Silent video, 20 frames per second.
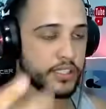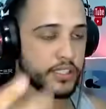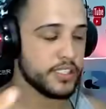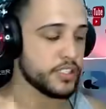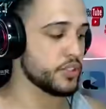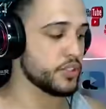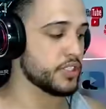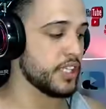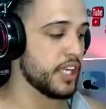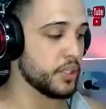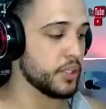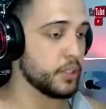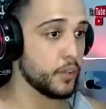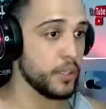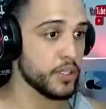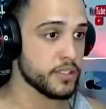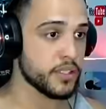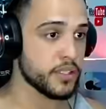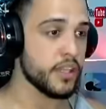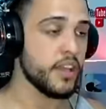com essas outras
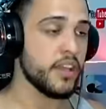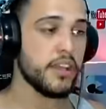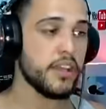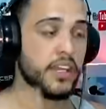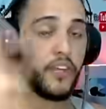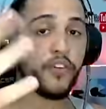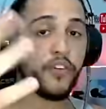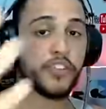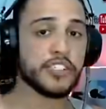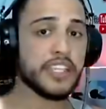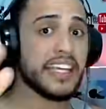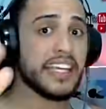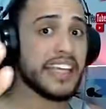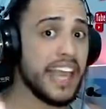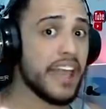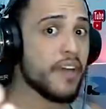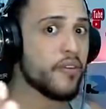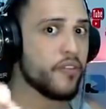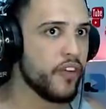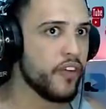criaturas. E você
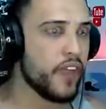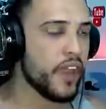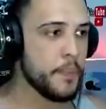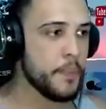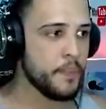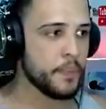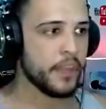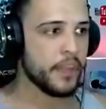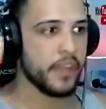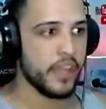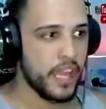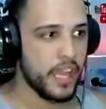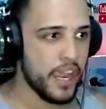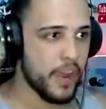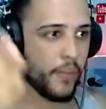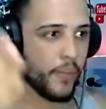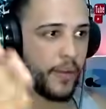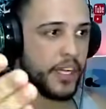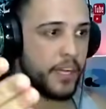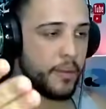quer ver
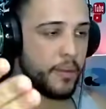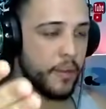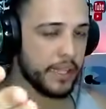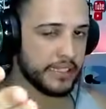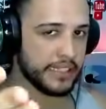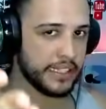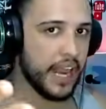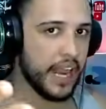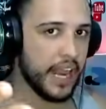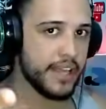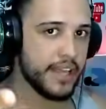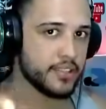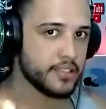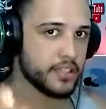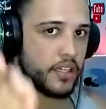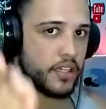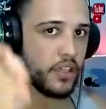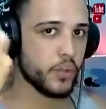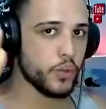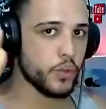eu indo
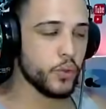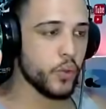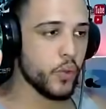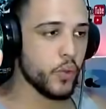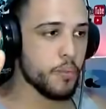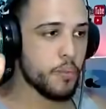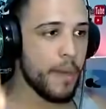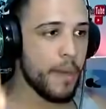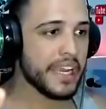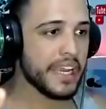atrás do